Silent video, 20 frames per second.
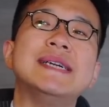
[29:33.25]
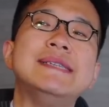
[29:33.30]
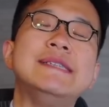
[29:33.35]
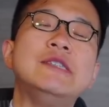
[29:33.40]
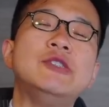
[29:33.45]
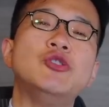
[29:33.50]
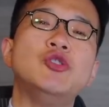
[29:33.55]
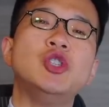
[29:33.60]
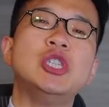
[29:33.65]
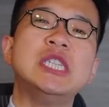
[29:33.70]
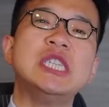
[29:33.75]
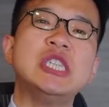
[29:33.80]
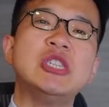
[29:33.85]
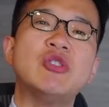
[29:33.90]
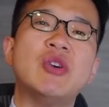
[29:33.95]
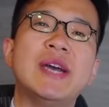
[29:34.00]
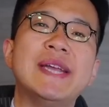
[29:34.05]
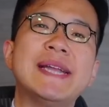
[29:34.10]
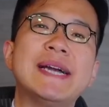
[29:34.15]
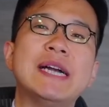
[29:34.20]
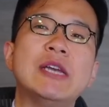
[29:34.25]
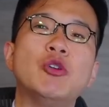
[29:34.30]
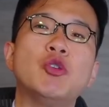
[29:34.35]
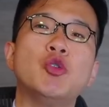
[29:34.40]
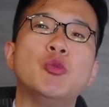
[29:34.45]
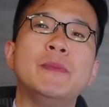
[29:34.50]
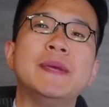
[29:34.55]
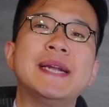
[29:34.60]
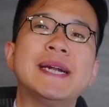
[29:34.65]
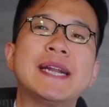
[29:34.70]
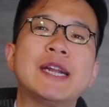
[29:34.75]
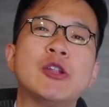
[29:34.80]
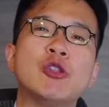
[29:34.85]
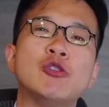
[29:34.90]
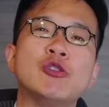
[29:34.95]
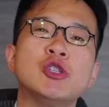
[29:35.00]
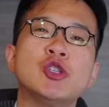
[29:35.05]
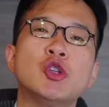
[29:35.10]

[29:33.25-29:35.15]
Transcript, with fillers: ら21時の間がよく見られるのに、